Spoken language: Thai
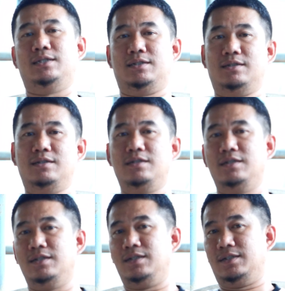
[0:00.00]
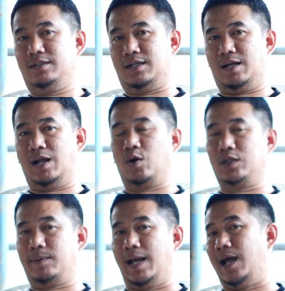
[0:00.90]
ขึ้น แล้วเรา
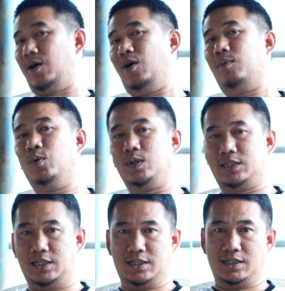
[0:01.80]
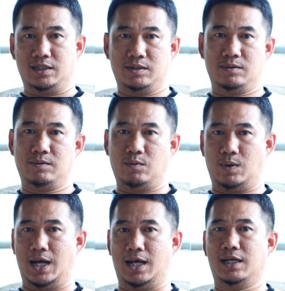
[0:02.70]
ก็จะไปหาข้อมูลอีกทีหนึ่ง
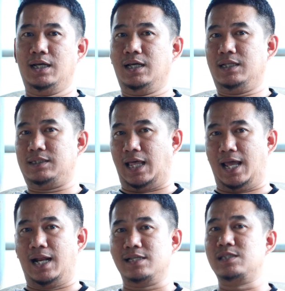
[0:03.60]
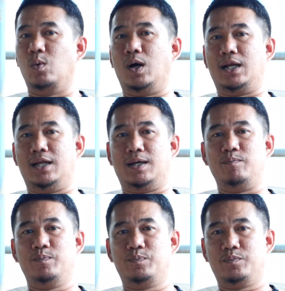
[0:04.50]
ว่าแต่ละส่วนนะค
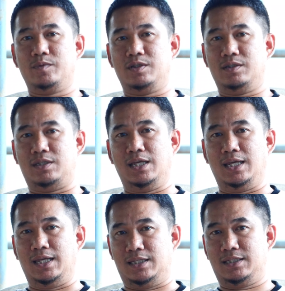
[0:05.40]
รับที่